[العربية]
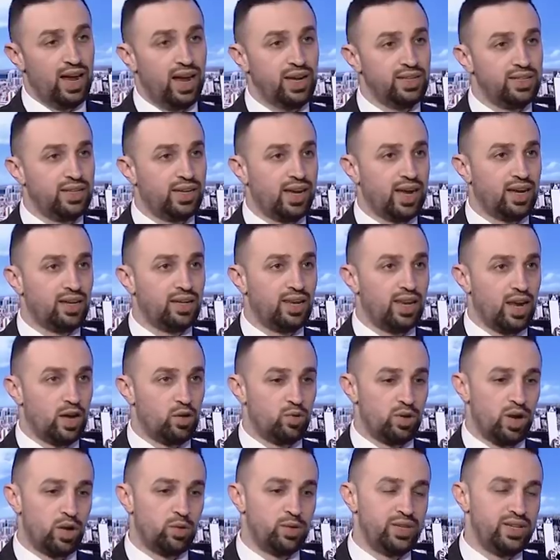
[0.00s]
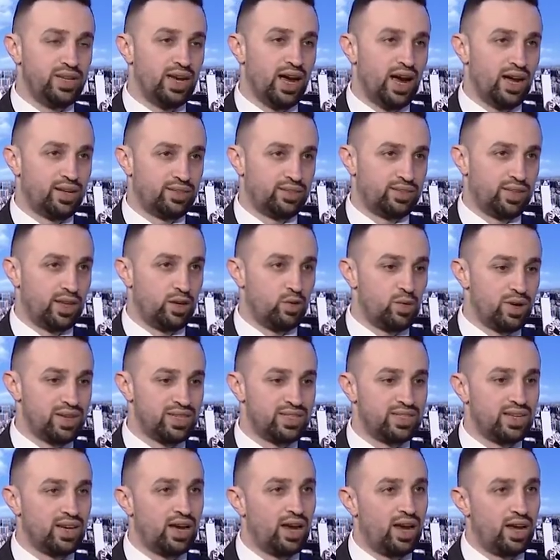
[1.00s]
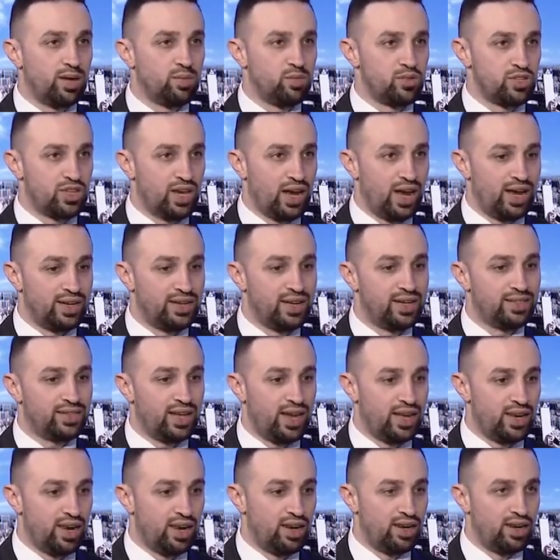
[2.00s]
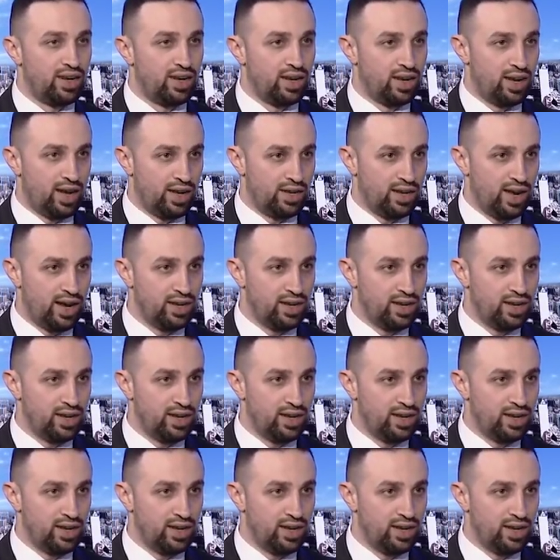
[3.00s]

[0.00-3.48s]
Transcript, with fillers: هذه كانت الاولويه حتى نوزع المساعدات على على